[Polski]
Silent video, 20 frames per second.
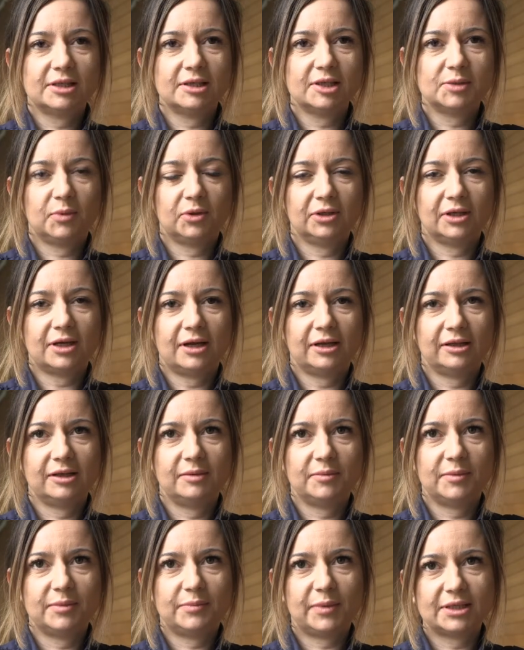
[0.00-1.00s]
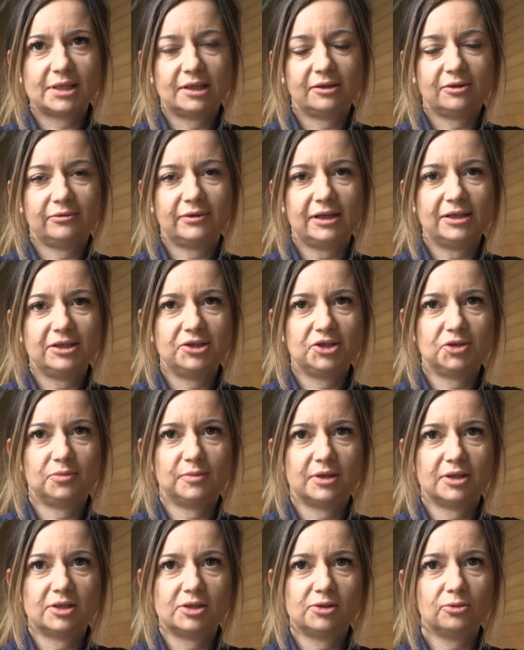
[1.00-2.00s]
tych spotkań
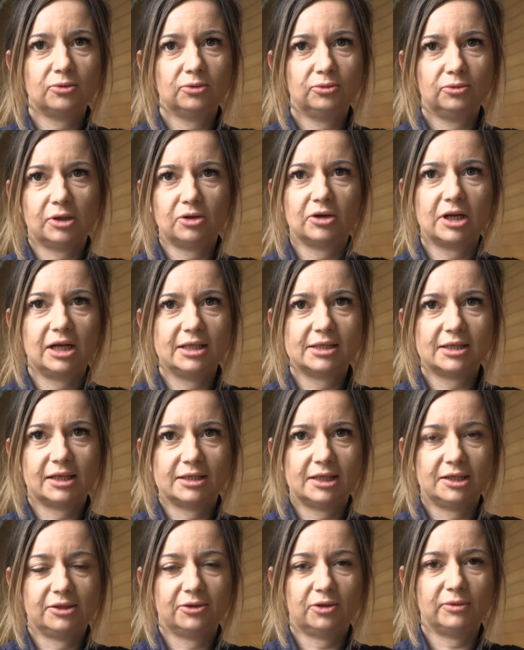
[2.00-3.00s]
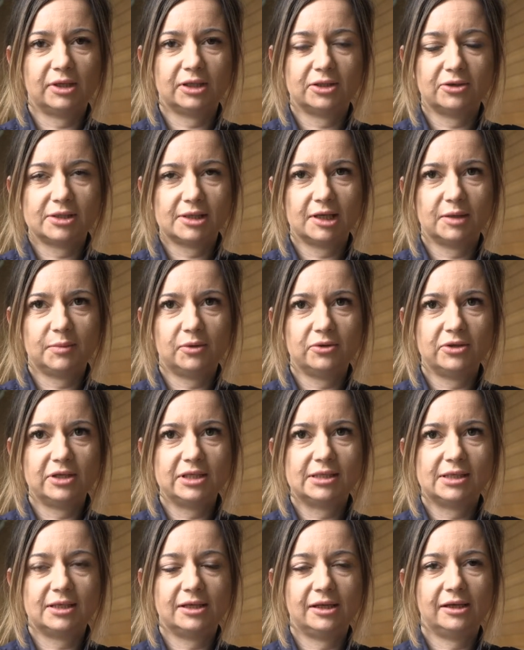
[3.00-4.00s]
prezentowaliśmy strukturę organizacyjną jednostek
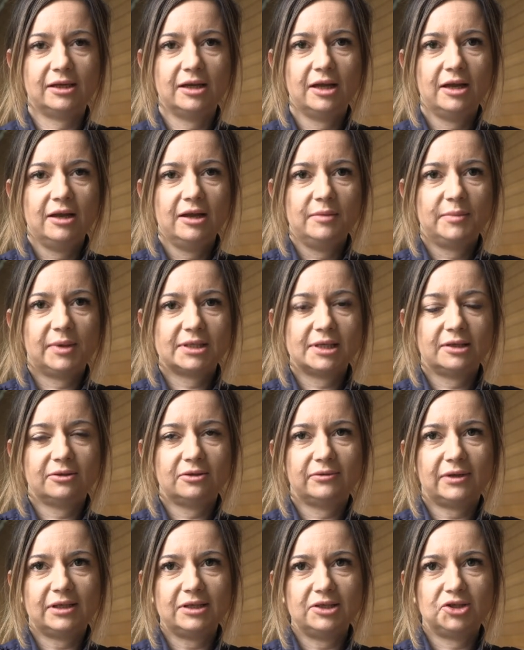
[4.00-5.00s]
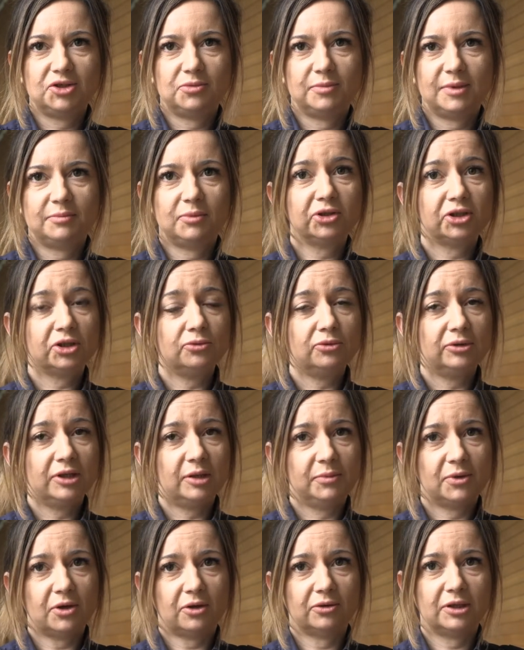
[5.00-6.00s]
policji, prezentowaliśmy
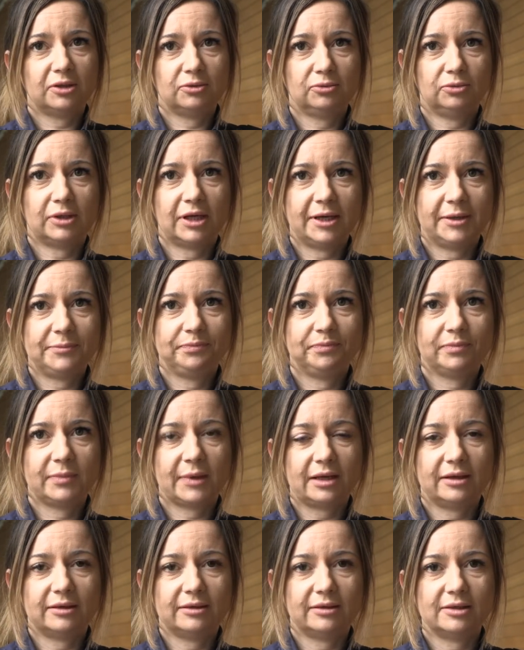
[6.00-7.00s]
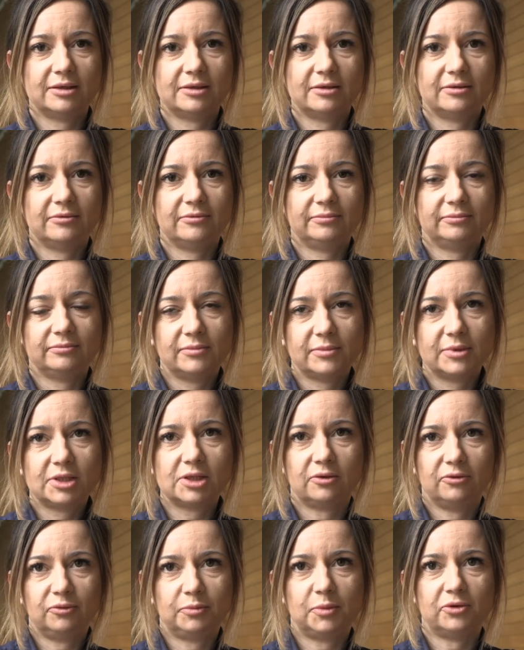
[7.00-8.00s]
poszczególne piony, które
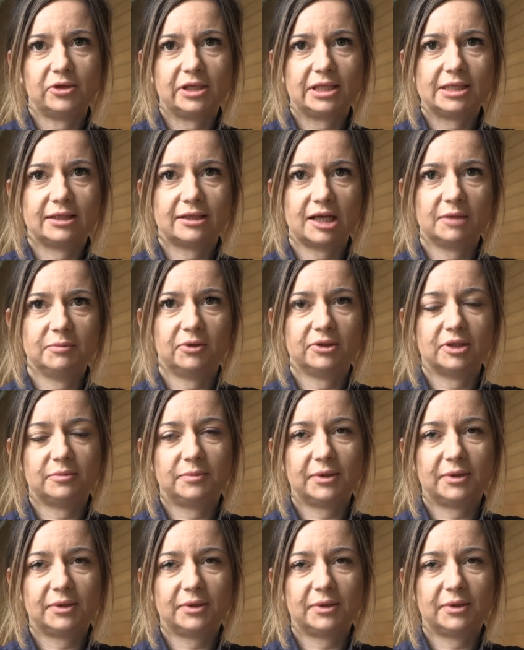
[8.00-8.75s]
są w policji, tak, piony